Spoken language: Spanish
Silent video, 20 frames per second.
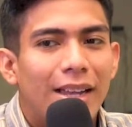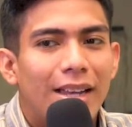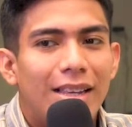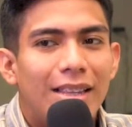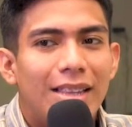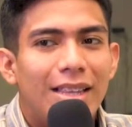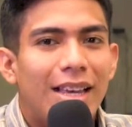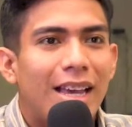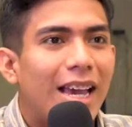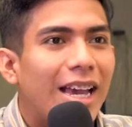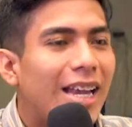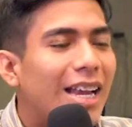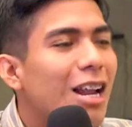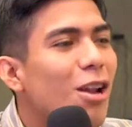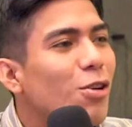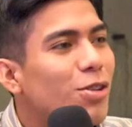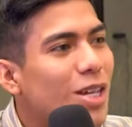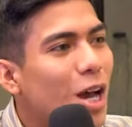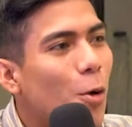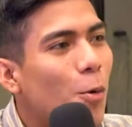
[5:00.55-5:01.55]
Y dije, y
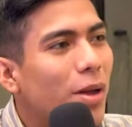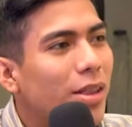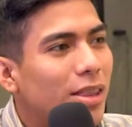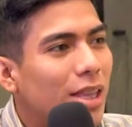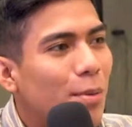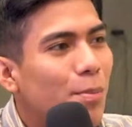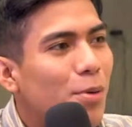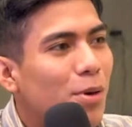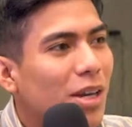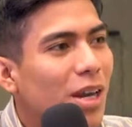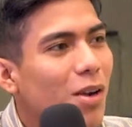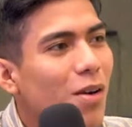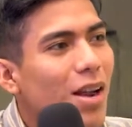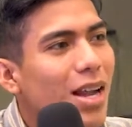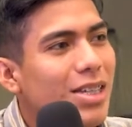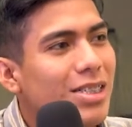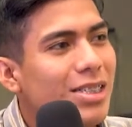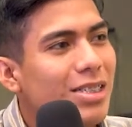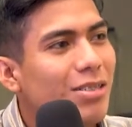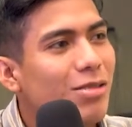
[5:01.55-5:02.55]
los aguanté, ¿por qué no,
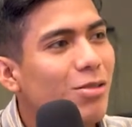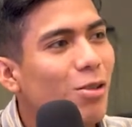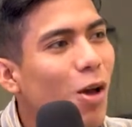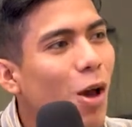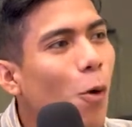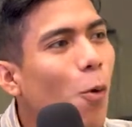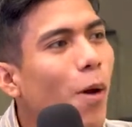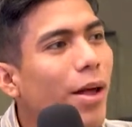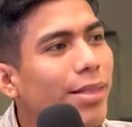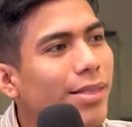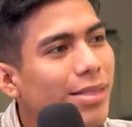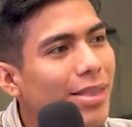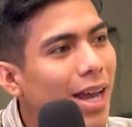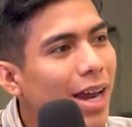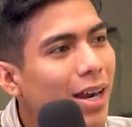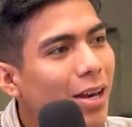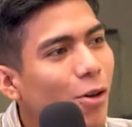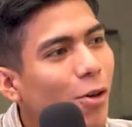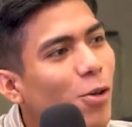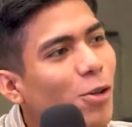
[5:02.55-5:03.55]
las, no
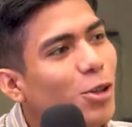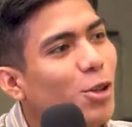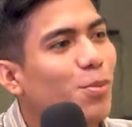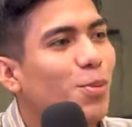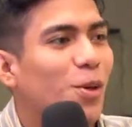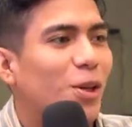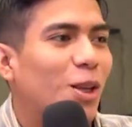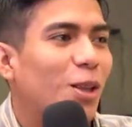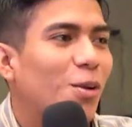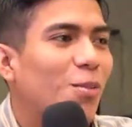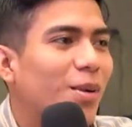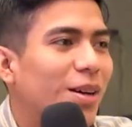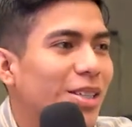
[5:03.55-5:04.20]
aguantar otro poquito